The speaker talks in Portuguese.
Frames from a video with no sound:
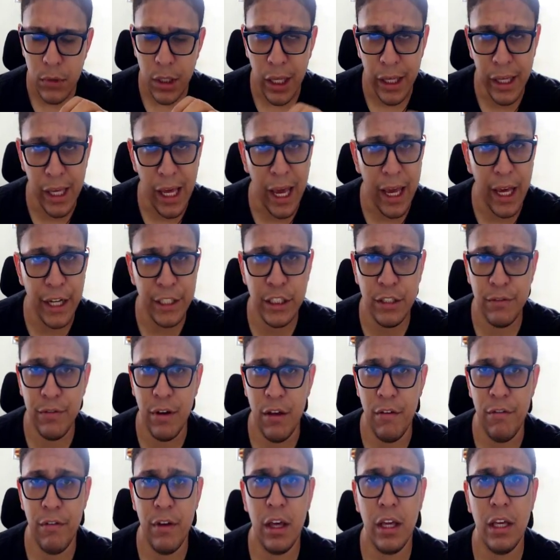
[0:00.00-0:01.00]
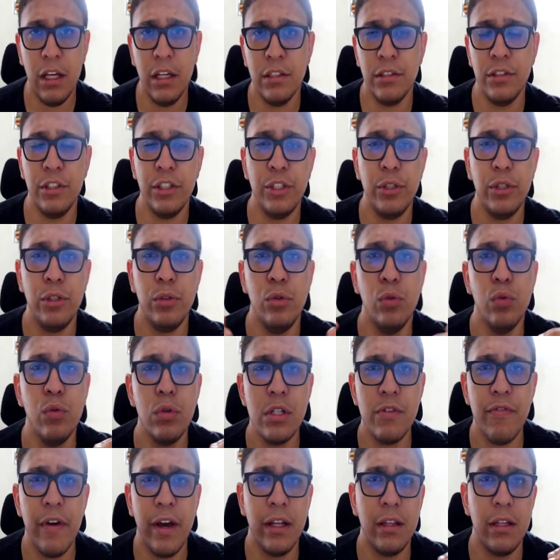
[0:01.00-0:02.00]
e aí a gente vai ver que existem
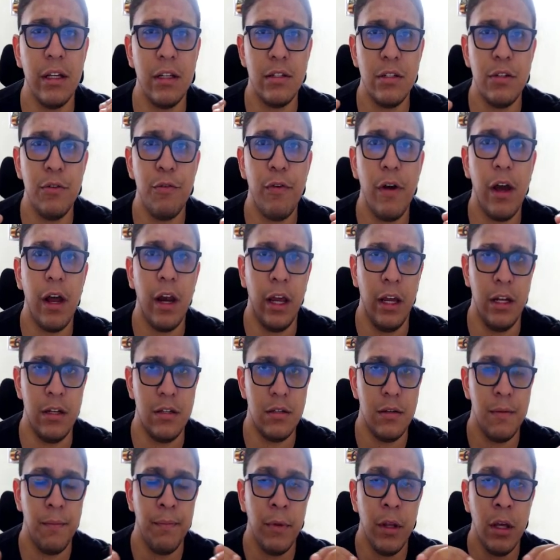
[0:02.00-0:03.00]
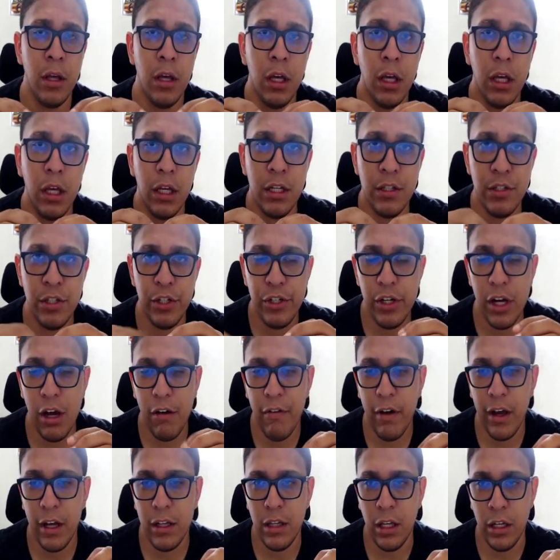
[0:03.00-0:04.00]
duas vertentes diferentes. Existe a
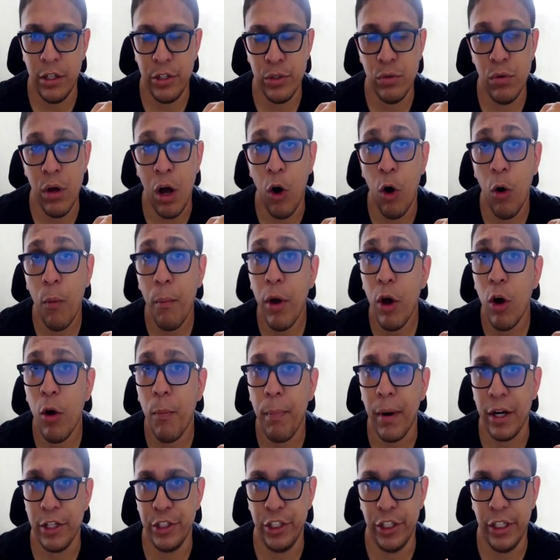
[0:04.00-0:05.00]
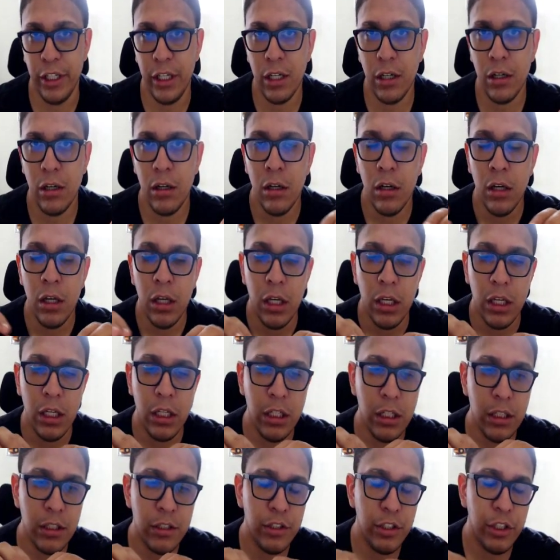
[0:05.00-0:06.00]
vertente da homeopatia
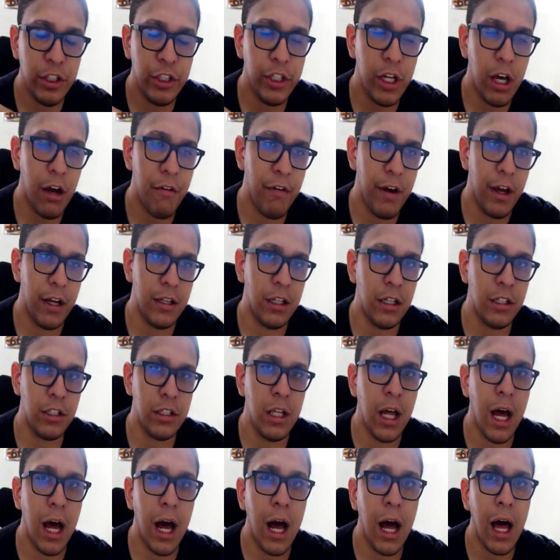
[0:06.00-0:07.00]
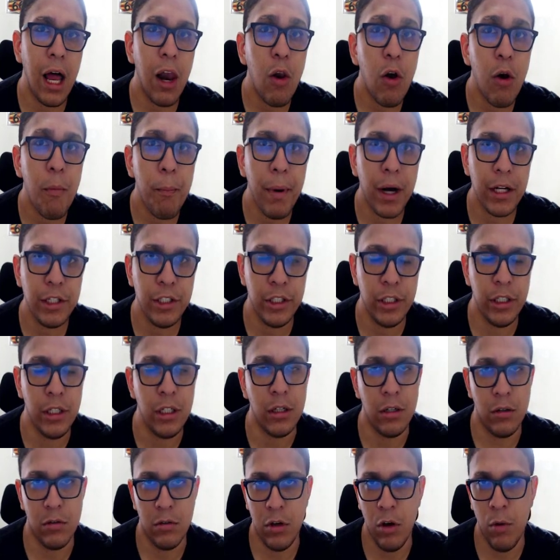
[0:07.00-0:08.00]
e existe a vertente da
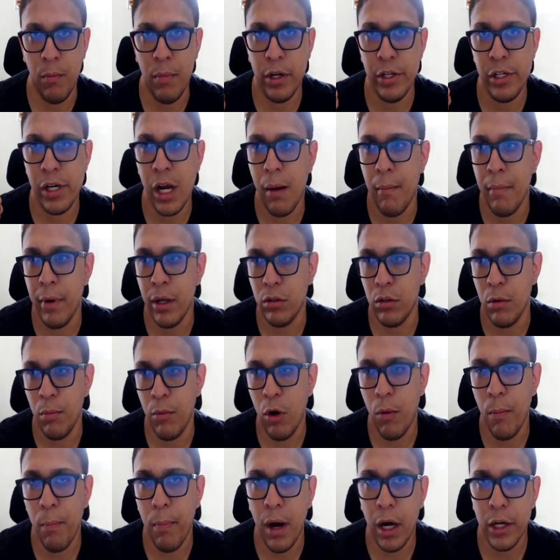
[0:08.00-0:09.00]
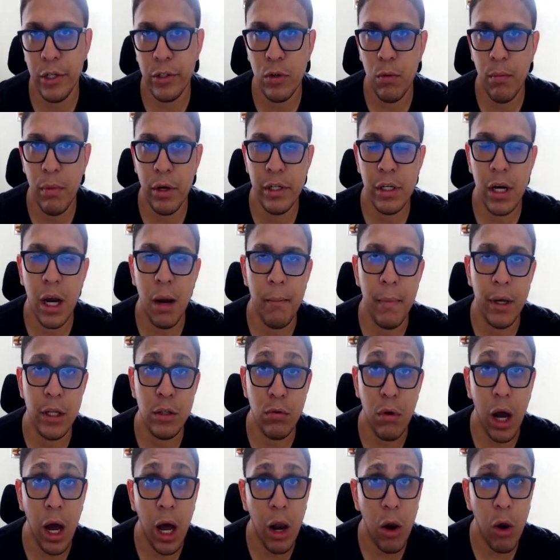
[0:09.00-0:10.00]
alopatia, que é o medicamento homeopático e o
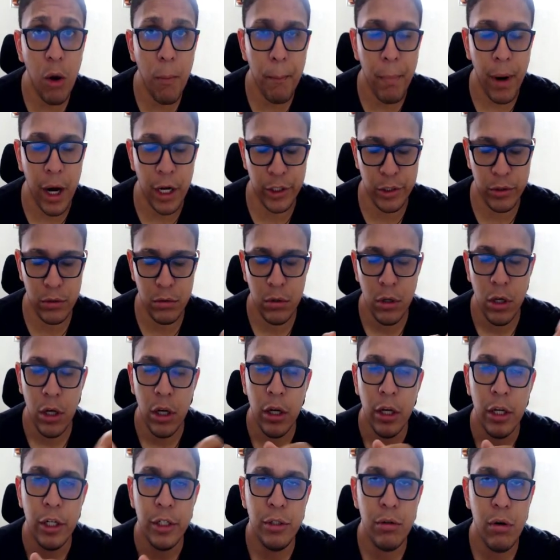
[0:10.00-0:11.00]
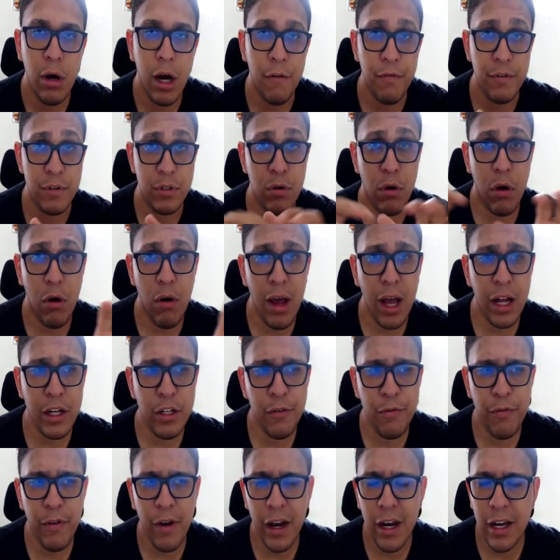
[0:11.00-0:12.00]
medicamento alopático. Tio Rafas, qual é a
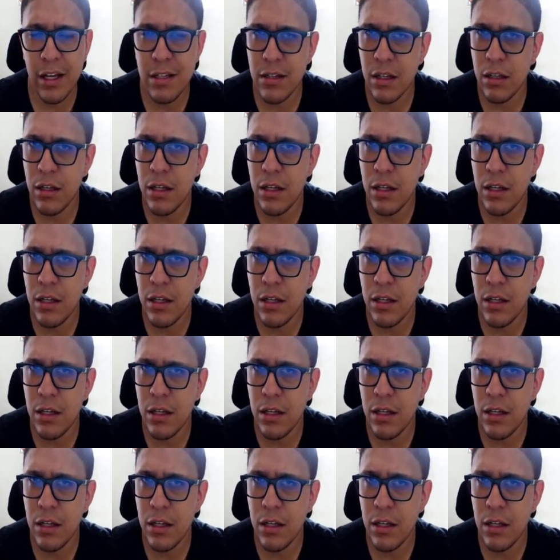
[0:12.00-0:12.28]
diferença